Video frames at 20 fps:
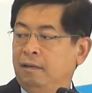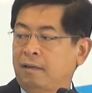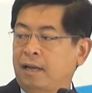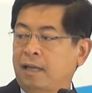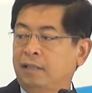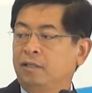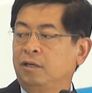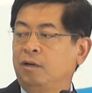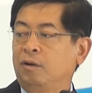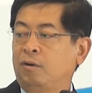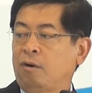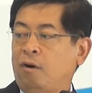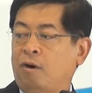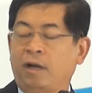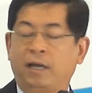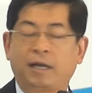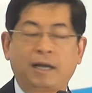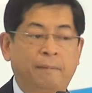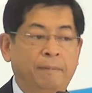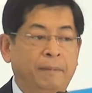national
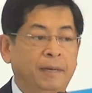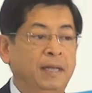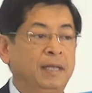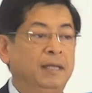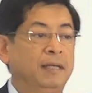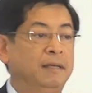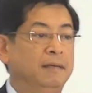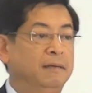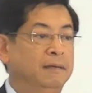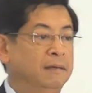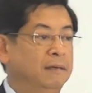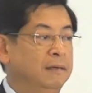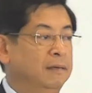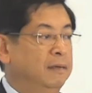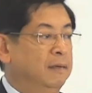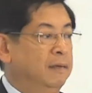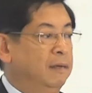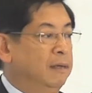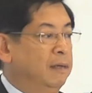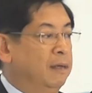oil company
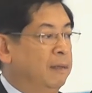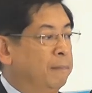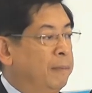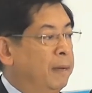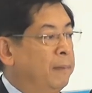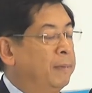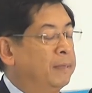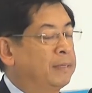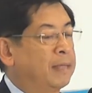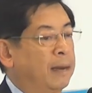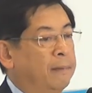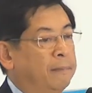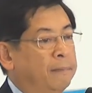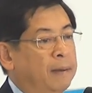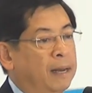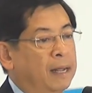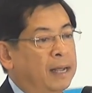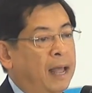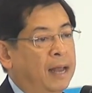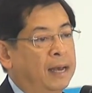เป็นบริษัท
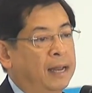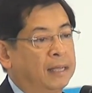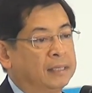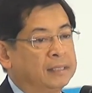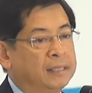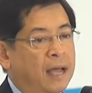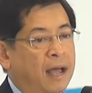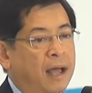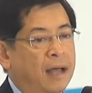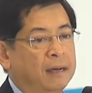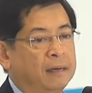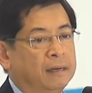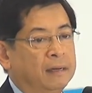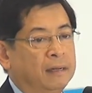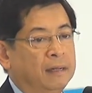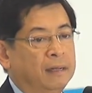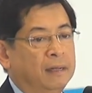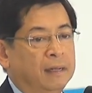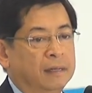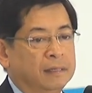พลังงานแห่งชาติ
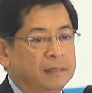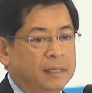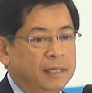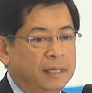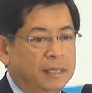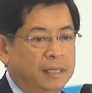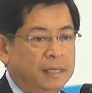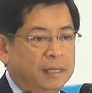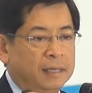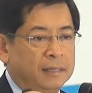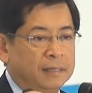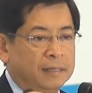ที่